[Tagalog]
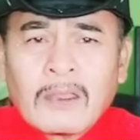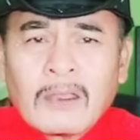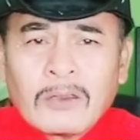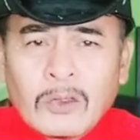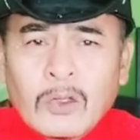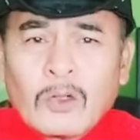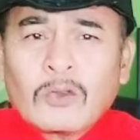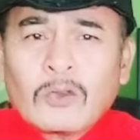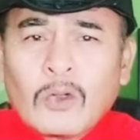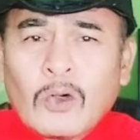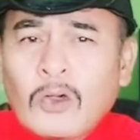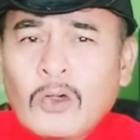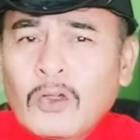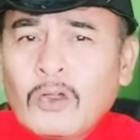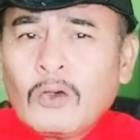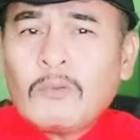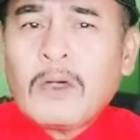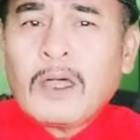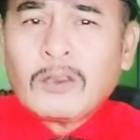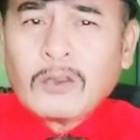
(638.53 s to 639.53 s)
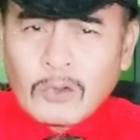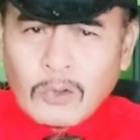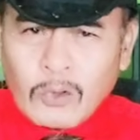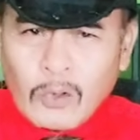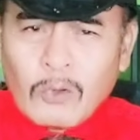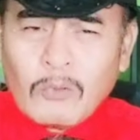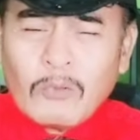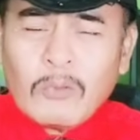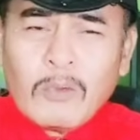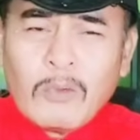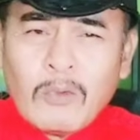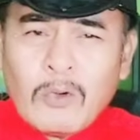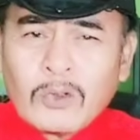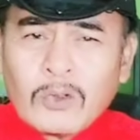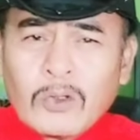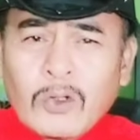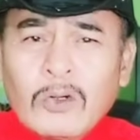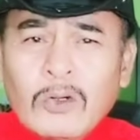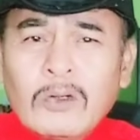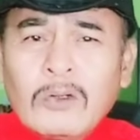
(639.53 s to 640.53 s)
totoo yung mga totoong
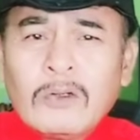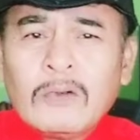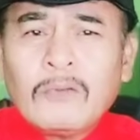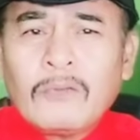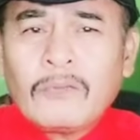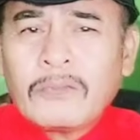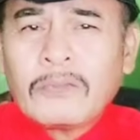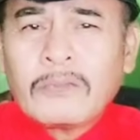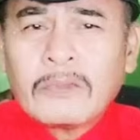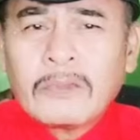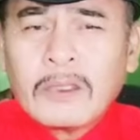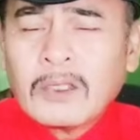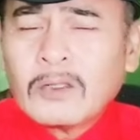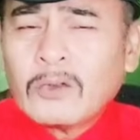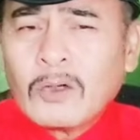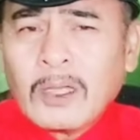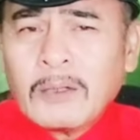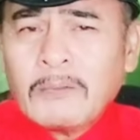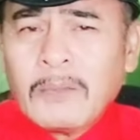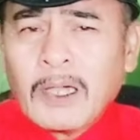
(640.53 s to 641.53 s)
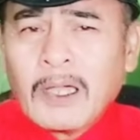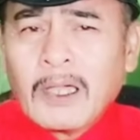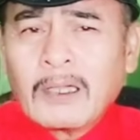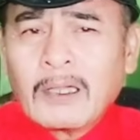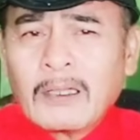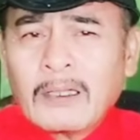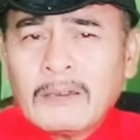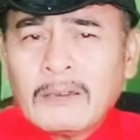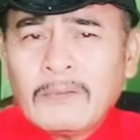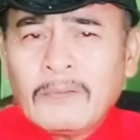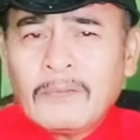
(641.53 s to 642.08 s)
bumuto dito kay Bangag.